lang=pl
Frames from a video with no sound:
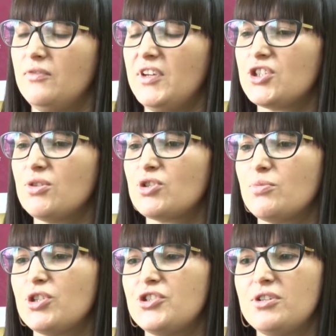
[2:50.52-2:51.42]
Wierzę, że
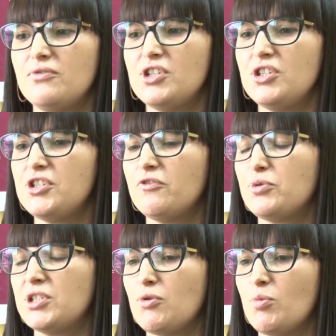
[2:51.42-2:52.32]
przedsięwzięcie
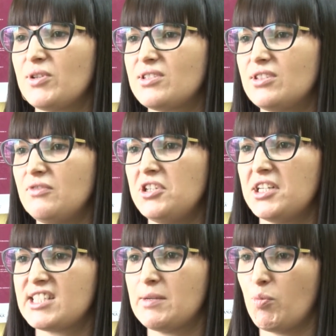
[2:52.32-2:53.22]
wpłynęło pozytywnie
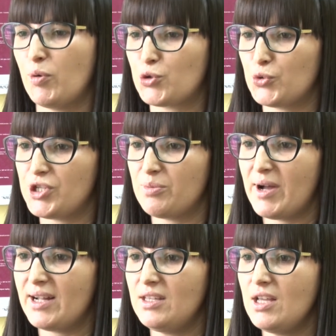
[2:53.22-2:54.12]
na samopoczucie
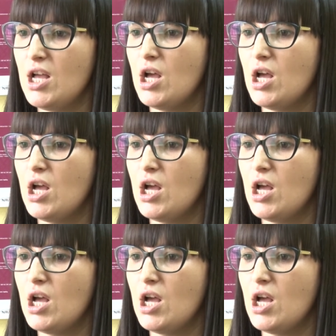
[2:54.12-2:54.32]
pań,